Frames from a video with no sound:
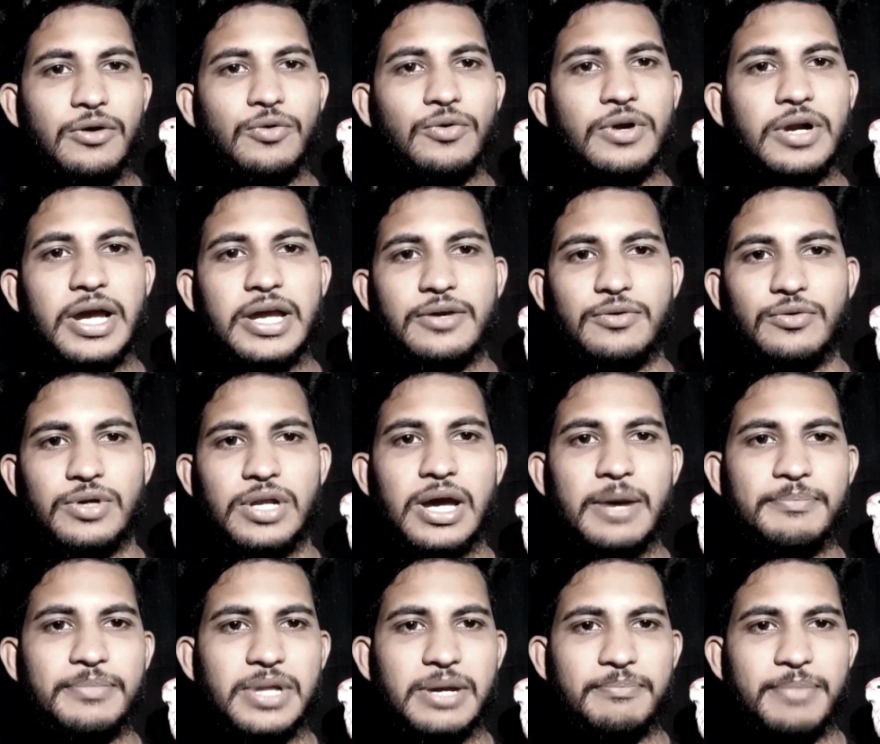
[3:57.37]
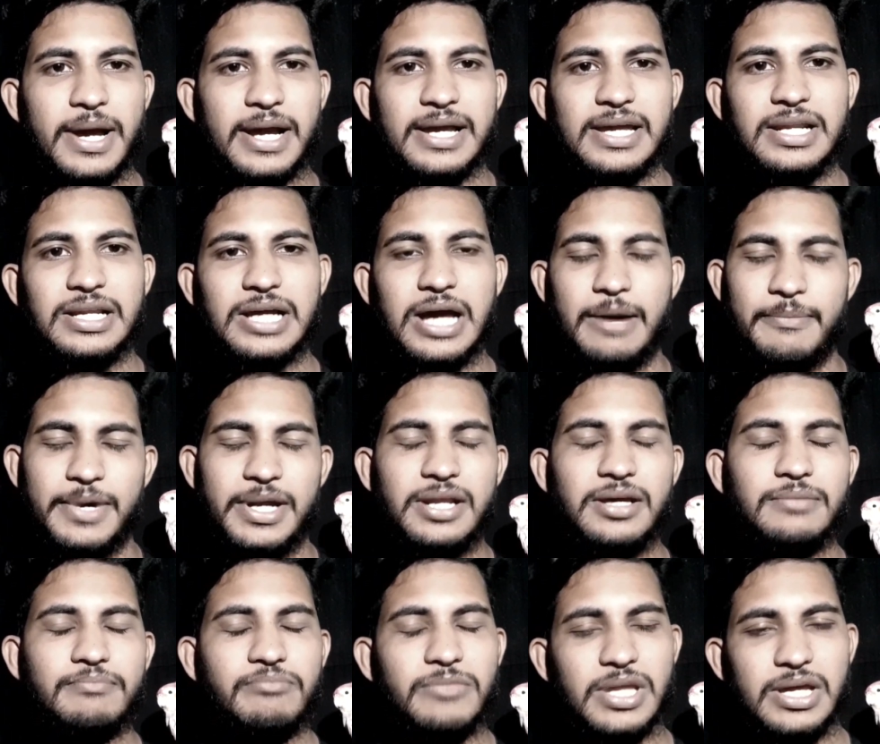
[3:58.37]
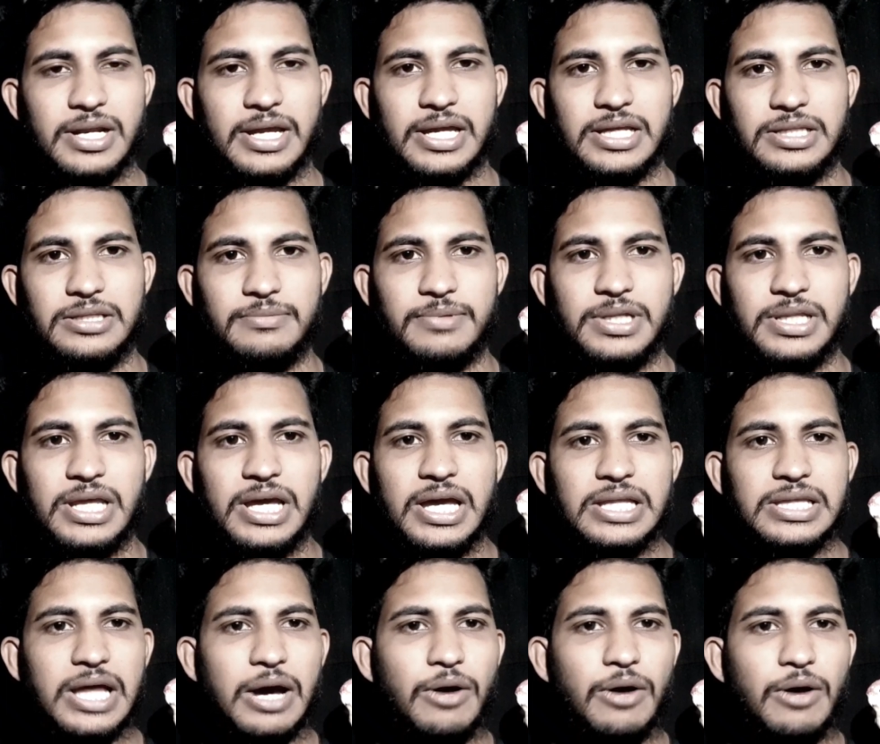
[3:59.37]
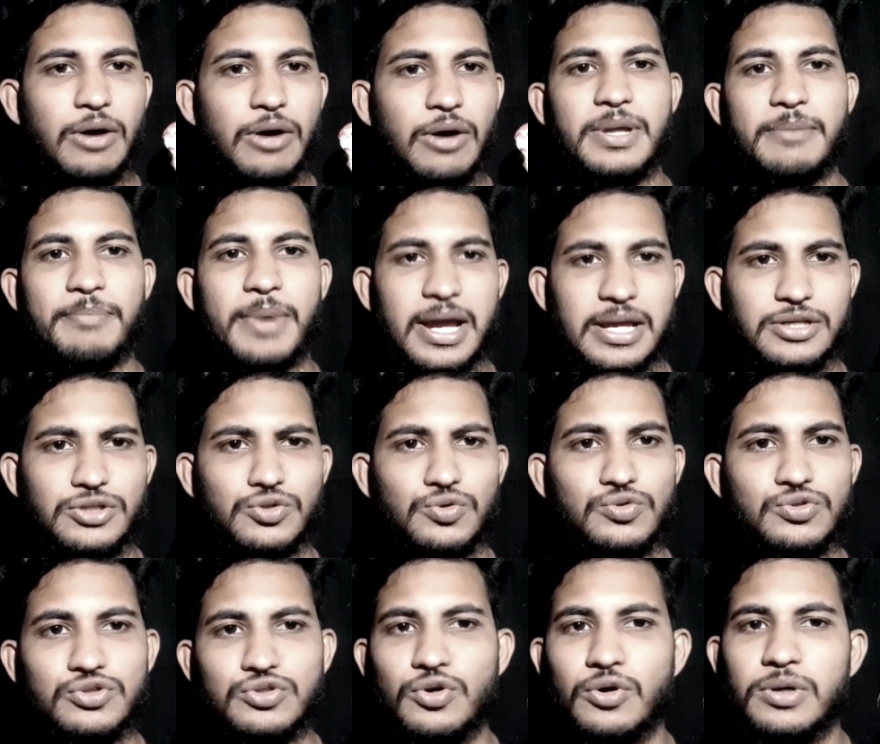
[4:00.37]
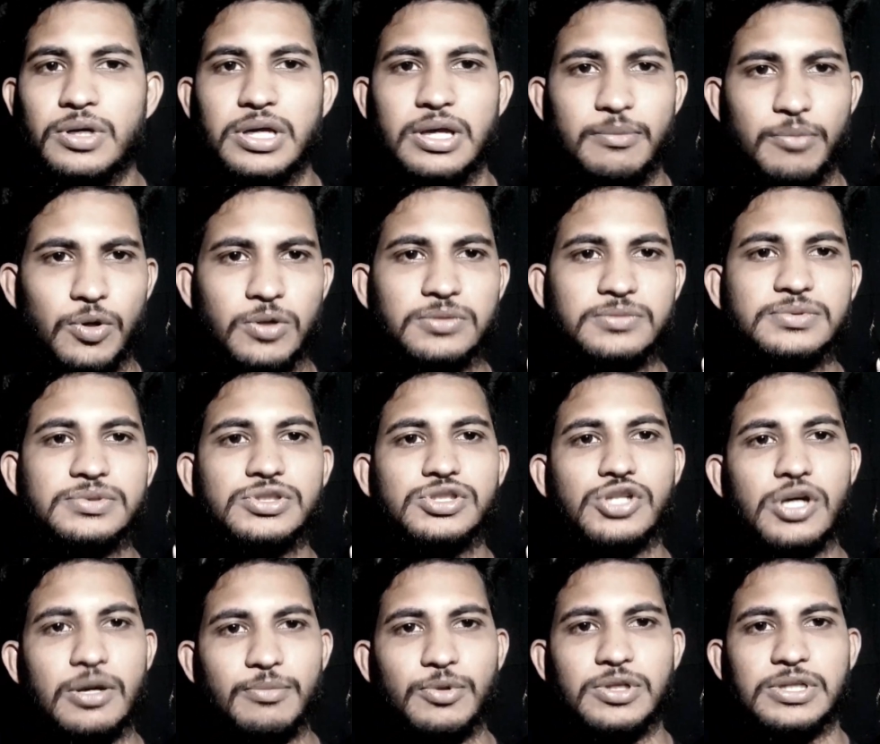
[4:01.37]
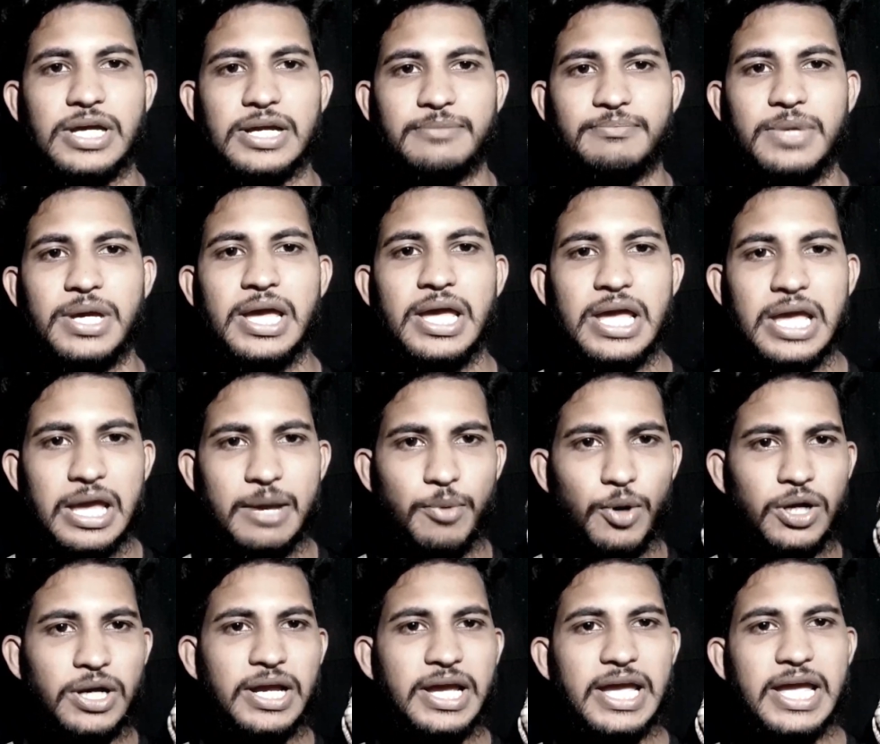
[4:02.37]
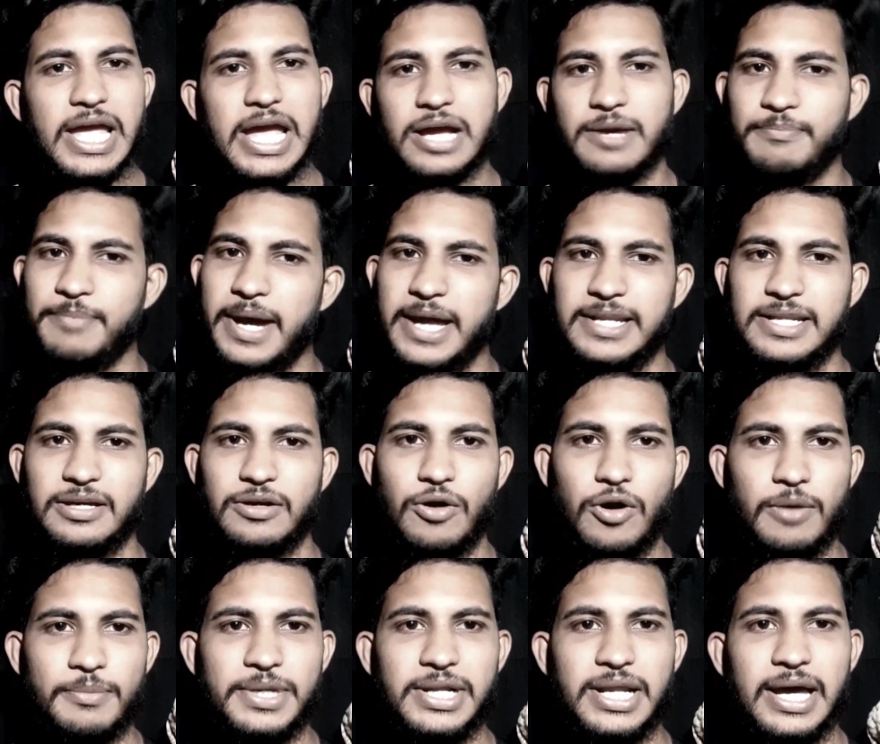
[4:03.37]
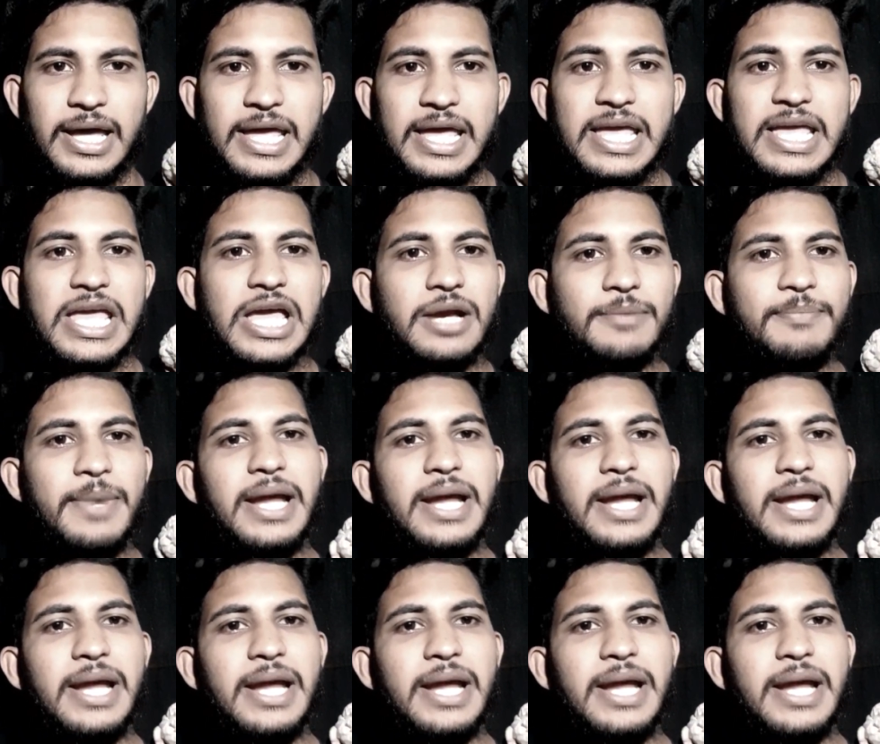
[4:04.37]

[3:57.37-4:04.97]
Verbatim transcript: কোড়াই করে আপনার পাখির খামারে রেখে দিবেন তাহলে আপনার পাখি সুস্থ এবং সবল থাকবে এবং এগ বাইনিং হবে না এগ